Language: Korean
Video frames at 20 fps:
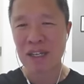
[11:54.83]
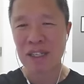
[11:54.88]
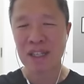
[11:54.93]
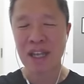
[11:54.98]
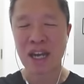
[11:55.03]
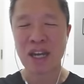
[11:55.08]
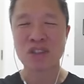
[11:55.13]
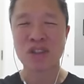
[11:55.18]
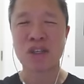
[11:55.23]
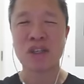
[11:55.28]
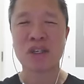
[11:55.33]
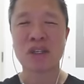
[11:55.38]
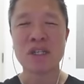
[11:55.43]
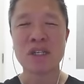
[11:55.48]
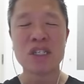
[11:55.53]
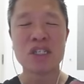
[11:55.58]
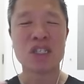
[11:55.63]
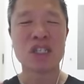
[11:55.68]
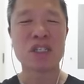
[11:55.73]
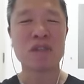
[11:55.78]
따라서
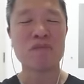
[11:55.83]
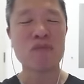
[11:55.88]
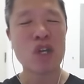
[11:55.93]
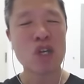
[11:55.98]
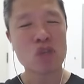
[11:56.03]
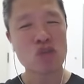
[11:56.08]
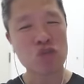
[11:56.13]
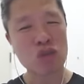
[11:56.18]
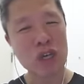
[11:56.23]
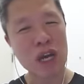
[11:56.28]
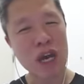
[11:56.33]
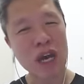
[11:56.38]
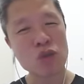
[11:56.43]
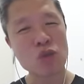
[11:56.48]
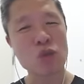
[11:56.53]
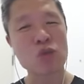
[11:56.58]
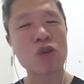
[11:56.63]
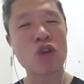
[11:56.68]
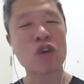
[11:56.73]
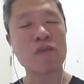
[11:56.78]
지금 주가가
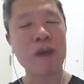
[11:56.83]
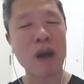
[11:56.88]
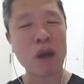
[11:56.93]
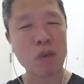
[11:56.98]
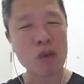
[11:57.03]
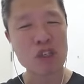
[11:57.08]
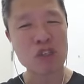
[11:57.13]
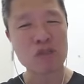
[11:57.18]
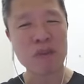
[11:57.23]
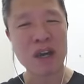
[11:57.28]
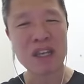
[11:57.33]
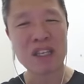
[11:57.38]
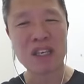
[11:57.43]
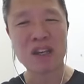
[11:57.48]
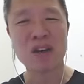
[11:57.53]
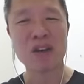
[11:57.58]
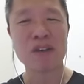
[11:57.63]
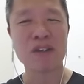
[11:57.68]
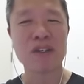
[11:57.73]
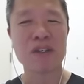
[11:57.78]
조정을 받고 있지만
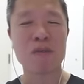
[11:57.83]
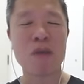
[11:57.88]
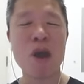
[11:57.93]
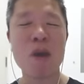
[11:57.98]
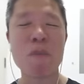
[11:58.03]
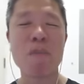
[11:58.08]
이거는